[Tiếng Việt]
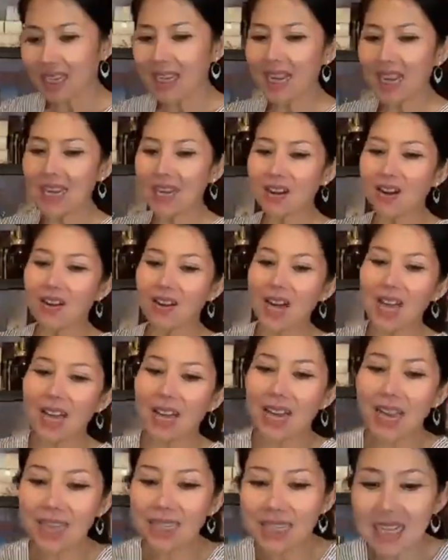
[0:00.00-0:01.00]
cái này nó
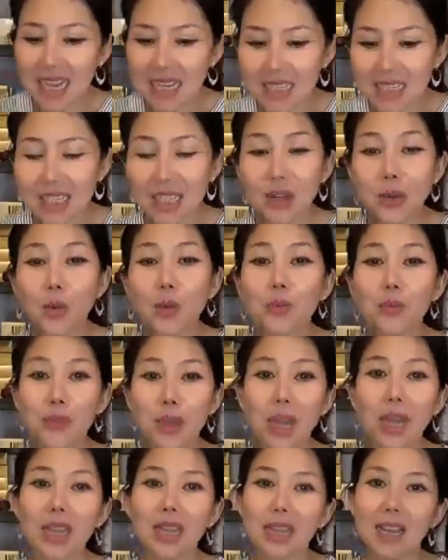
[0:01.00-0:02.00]
là cái chai
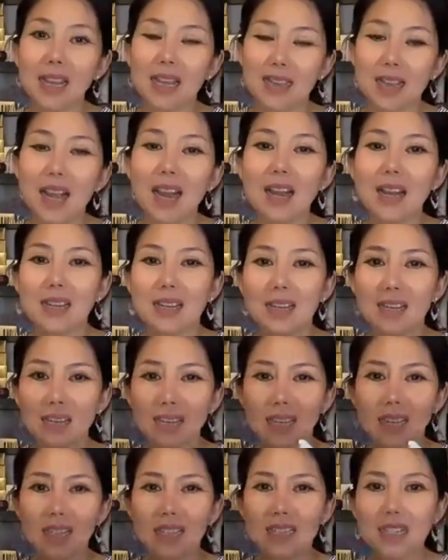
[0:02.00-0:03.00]
serum nhé cả nhà nhá
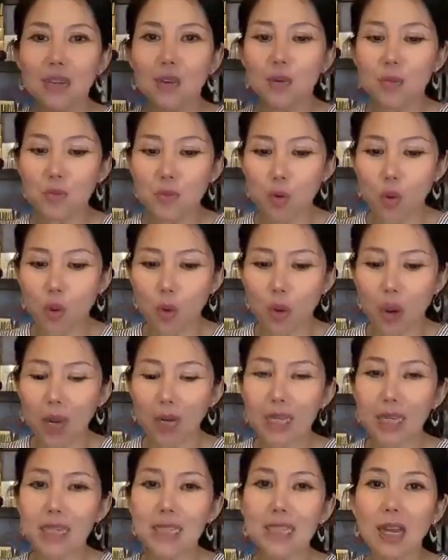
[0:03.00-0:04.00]
cái serum
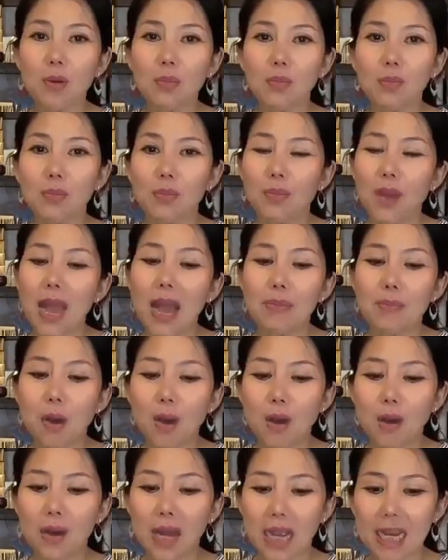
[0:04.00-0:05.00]
của cái dòng
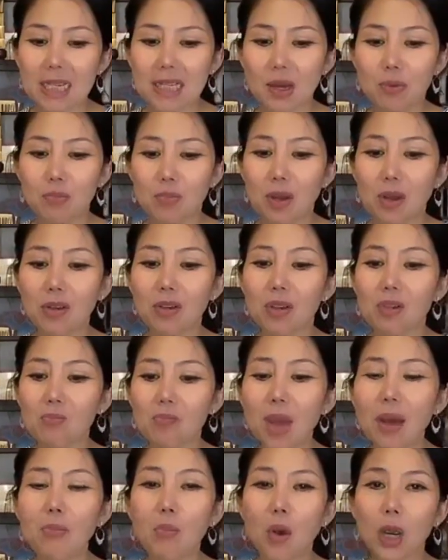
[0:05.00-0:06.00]
Amor là cái dòng nó
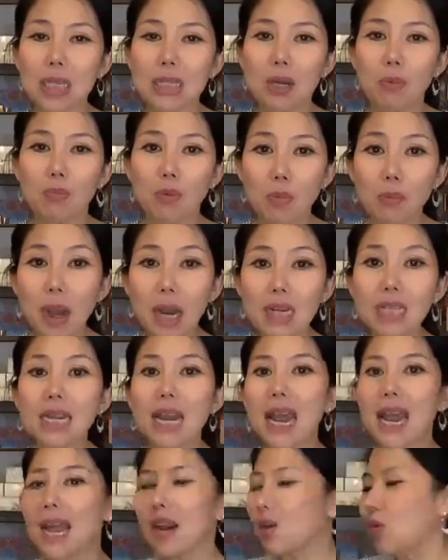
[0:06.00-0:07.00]
cũng là một cái dòng nó
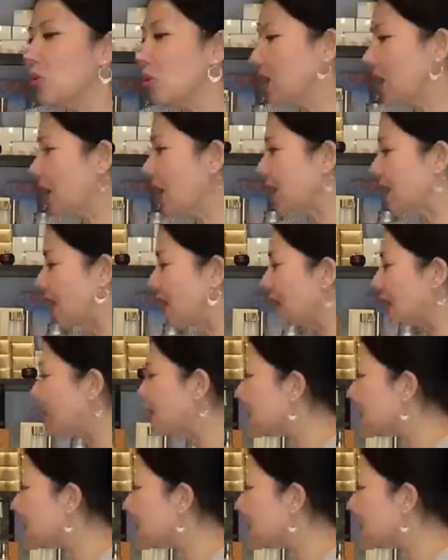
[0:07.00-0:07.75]
mới ra luôn nhé cả nhà